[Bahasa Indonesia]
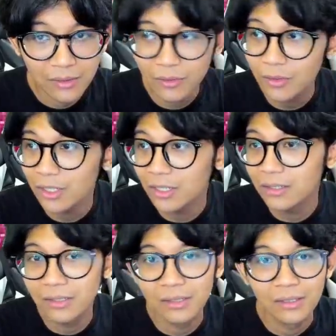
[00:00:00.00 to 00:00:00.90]
Oke
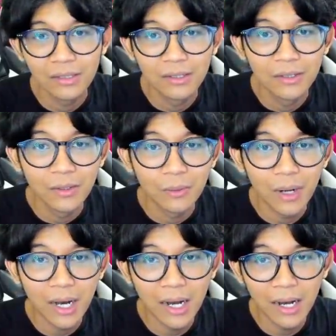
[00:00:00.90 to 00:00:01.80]
guys.
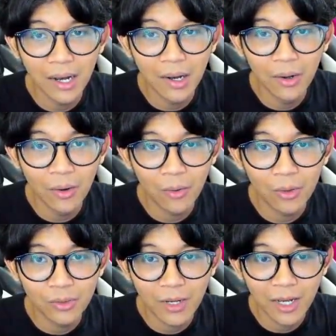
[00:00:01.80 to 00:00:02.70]
Wow,
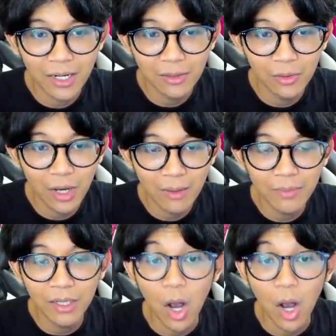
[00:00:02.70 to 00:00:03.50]
gue coba kanan dulu ambil.